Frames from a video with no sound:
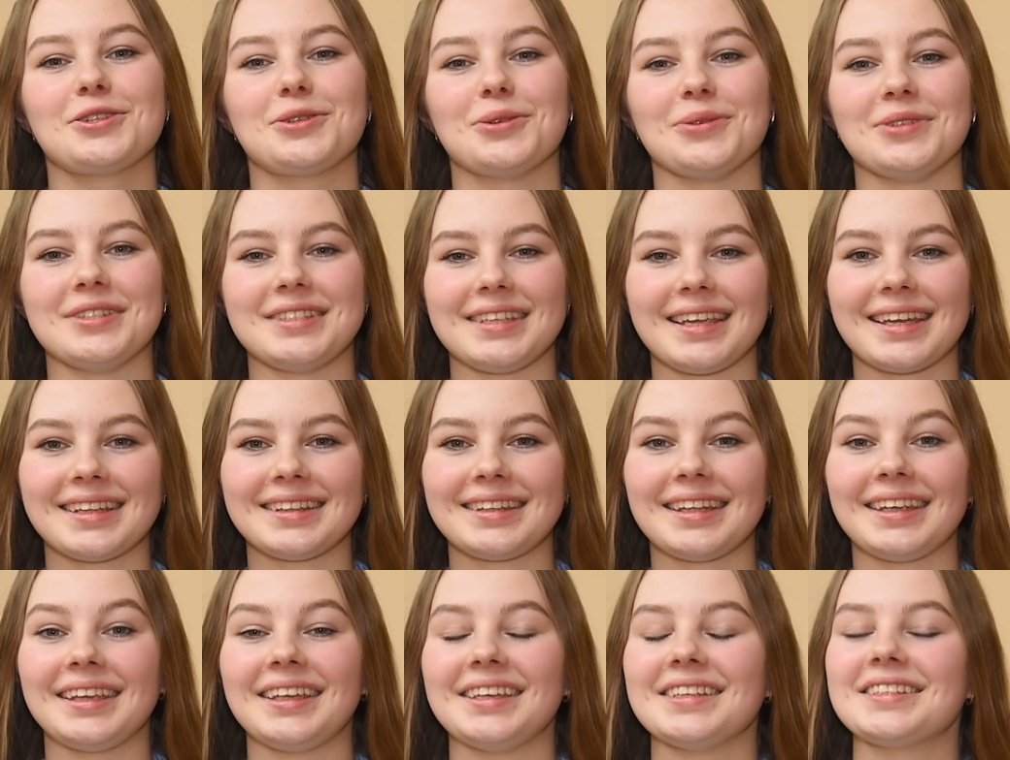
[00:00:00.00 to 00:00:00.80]

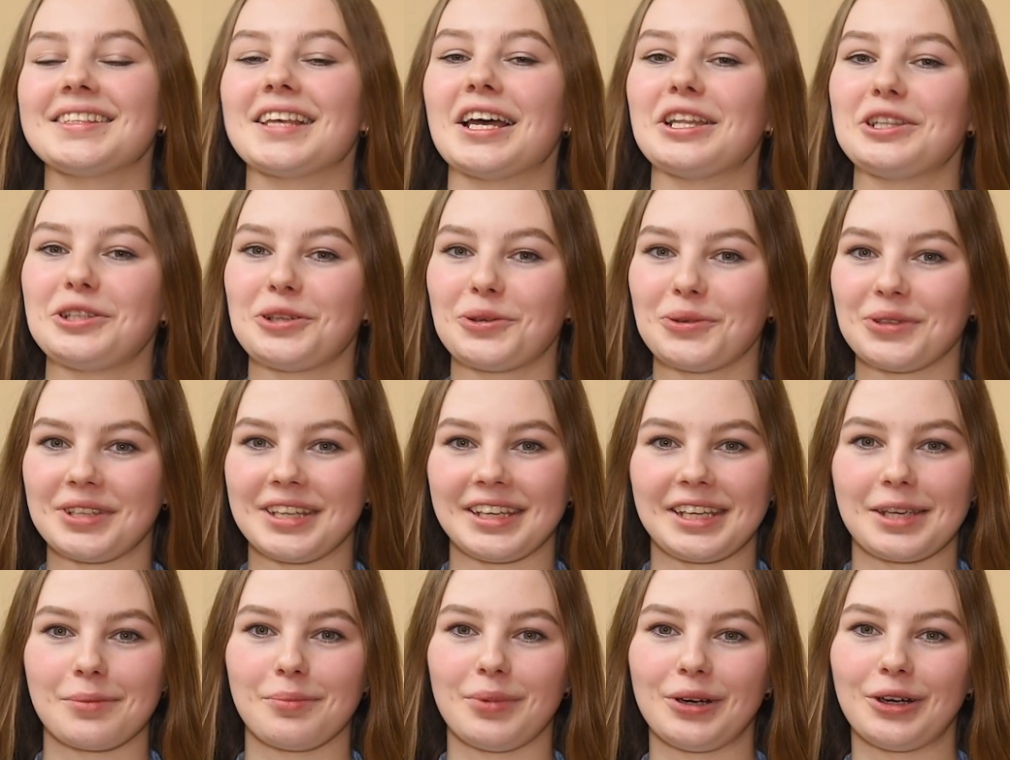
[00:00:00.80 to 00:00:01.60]
студенты и
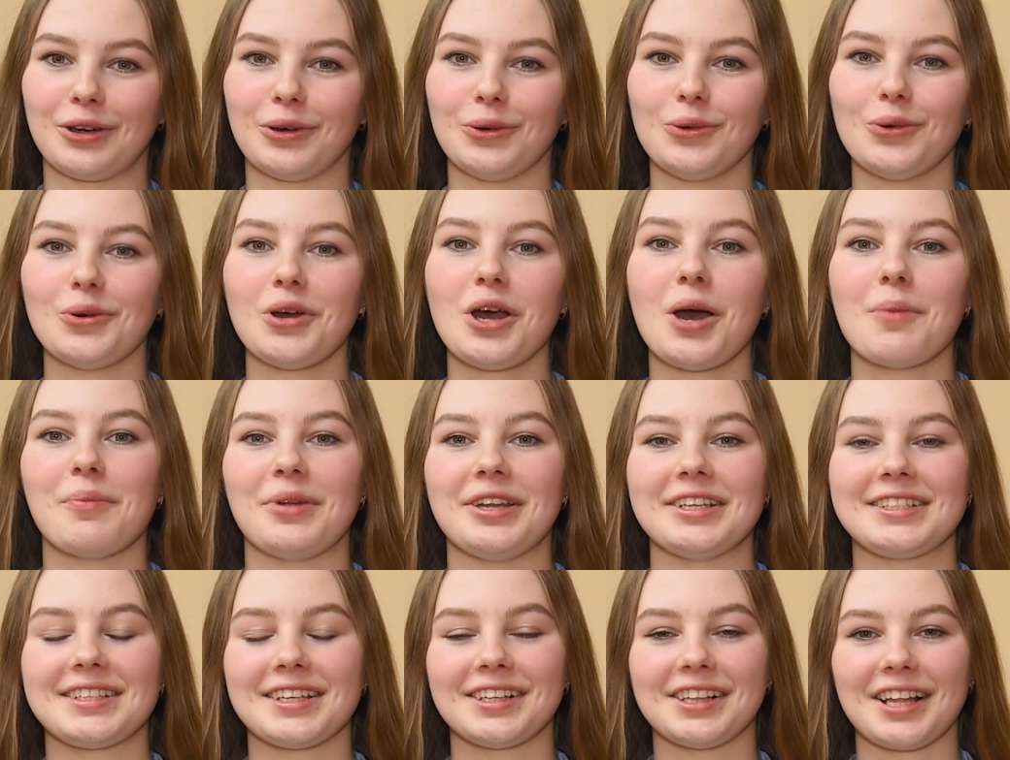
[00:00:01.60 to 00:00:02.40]
сотрудники БГУ
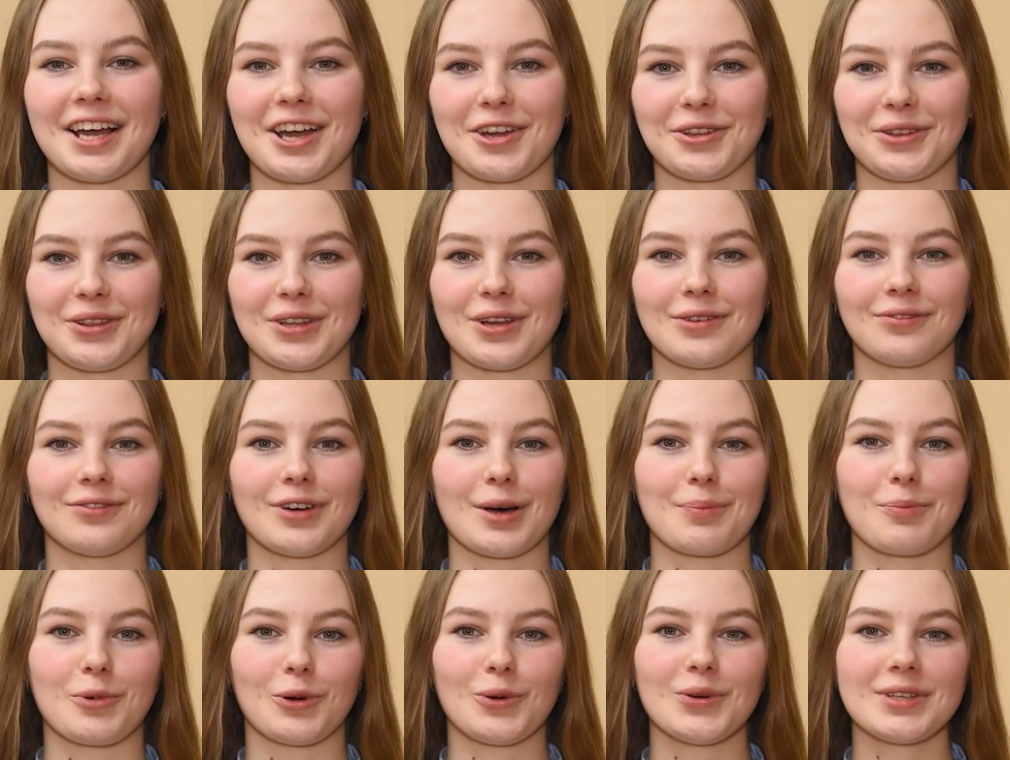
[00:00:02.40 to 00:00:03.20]
присылают нам
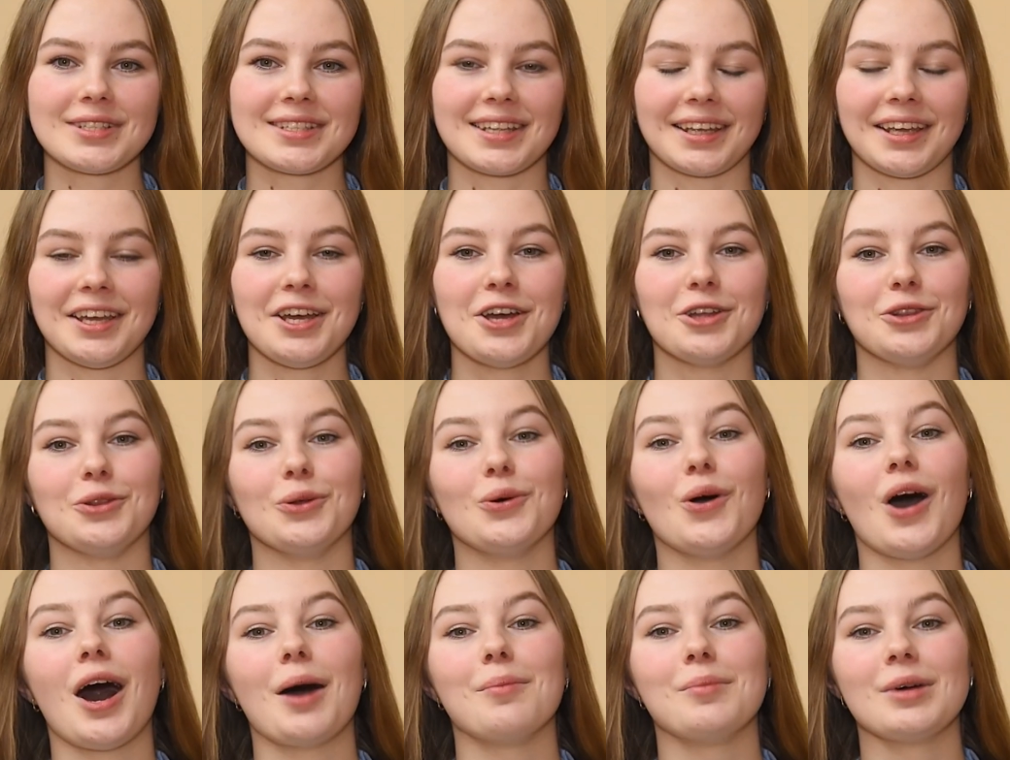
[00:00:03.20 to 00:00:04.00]
вопросы,
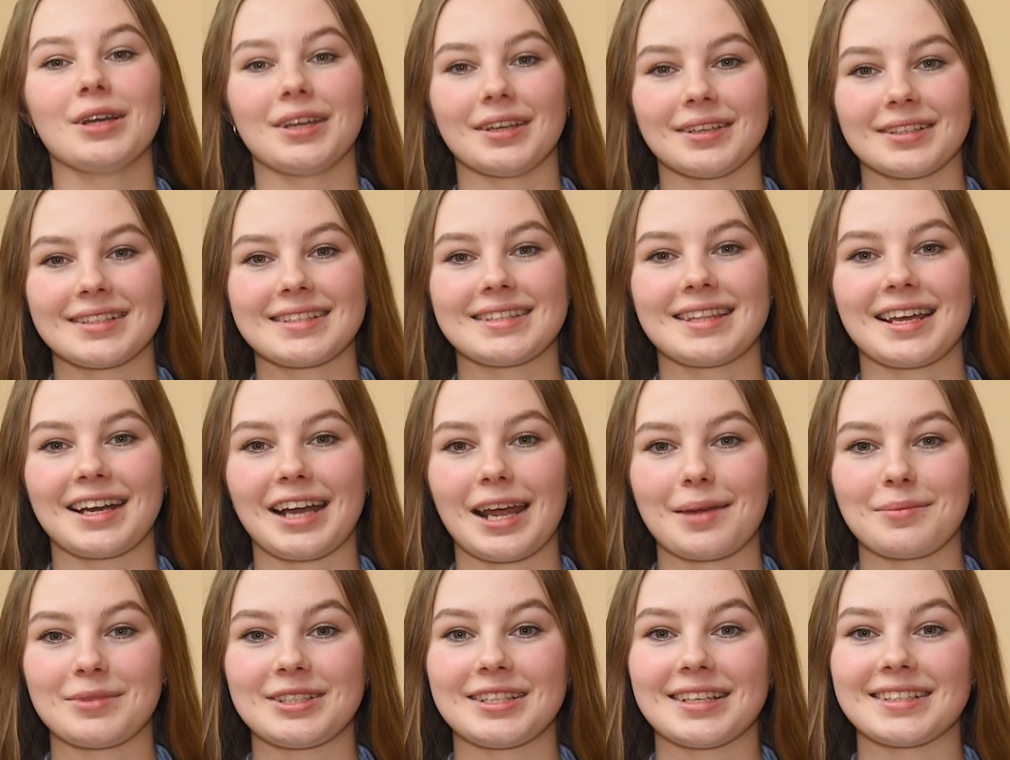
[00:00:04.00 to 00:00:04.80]
ну а мы
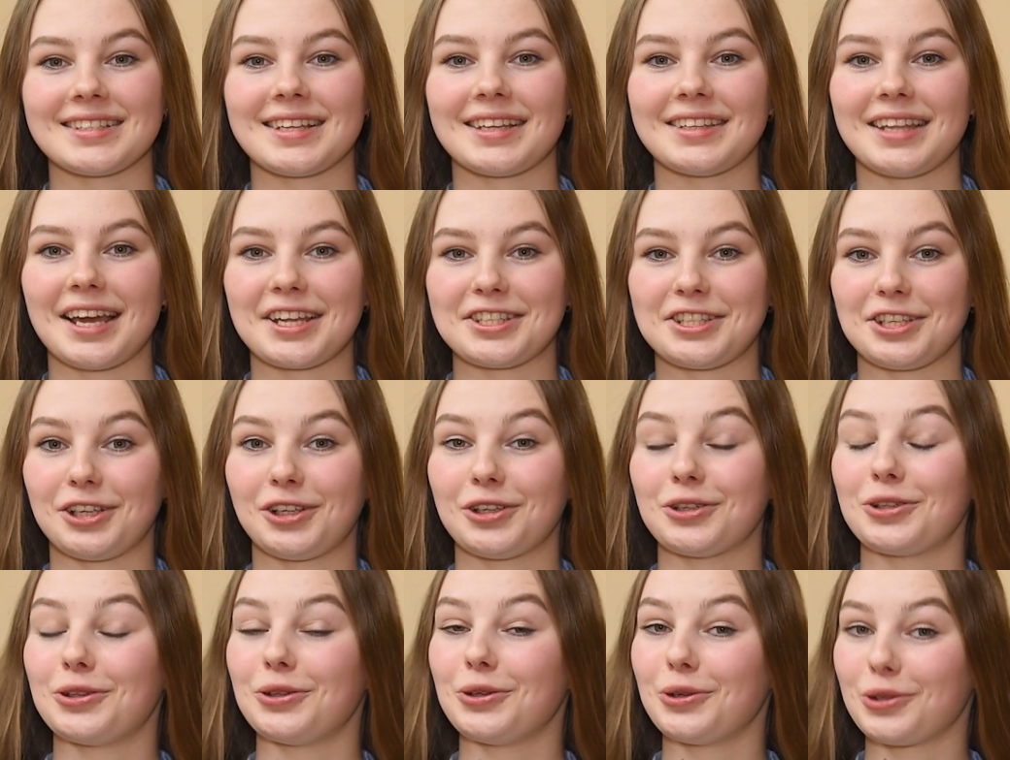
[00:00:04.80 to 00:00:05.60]
стараемся задать их
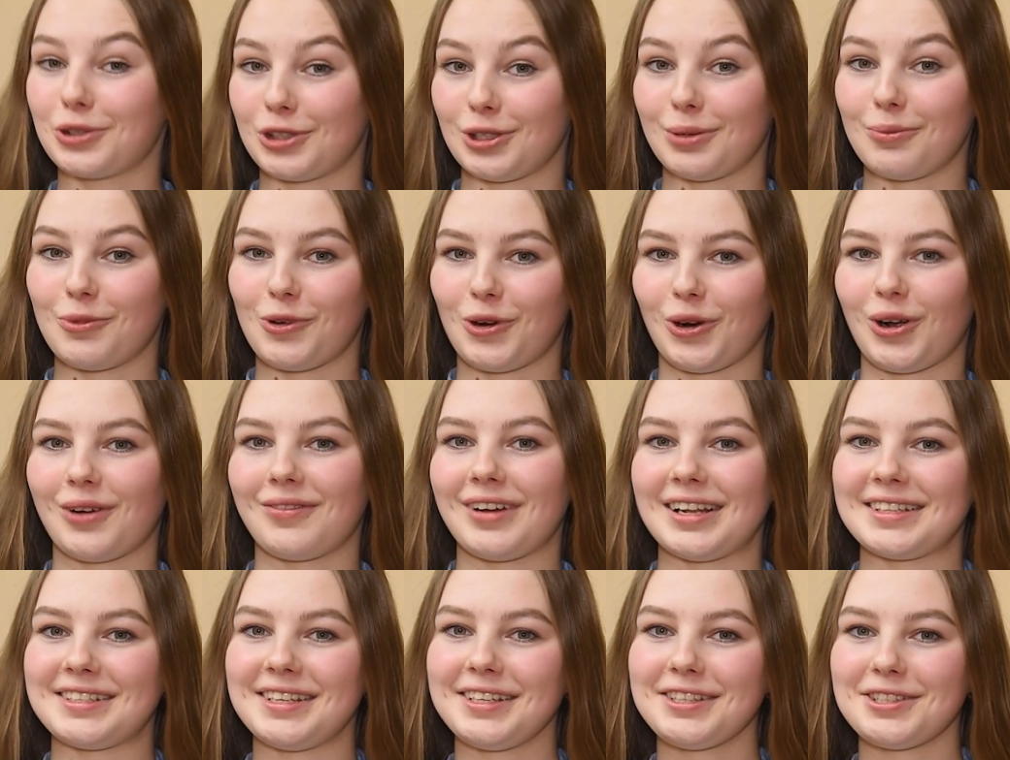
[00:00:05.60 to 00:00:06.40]
нужному
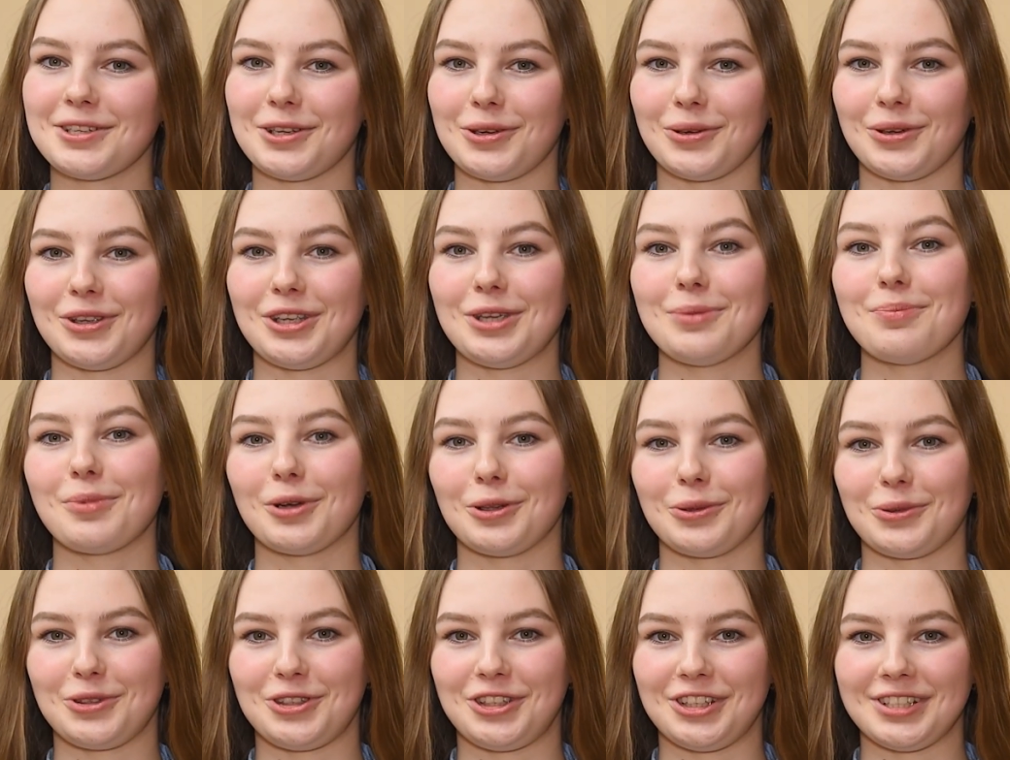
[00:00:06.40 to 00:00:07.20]
руководителю и
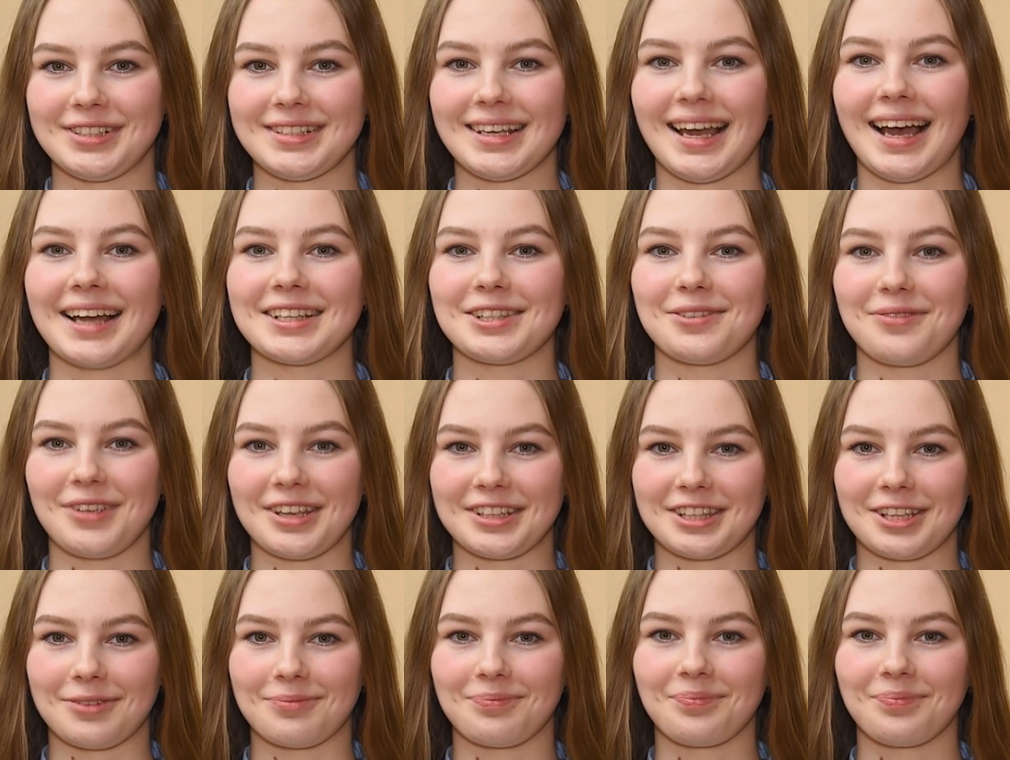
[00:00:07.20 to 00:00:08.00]
получить ответы.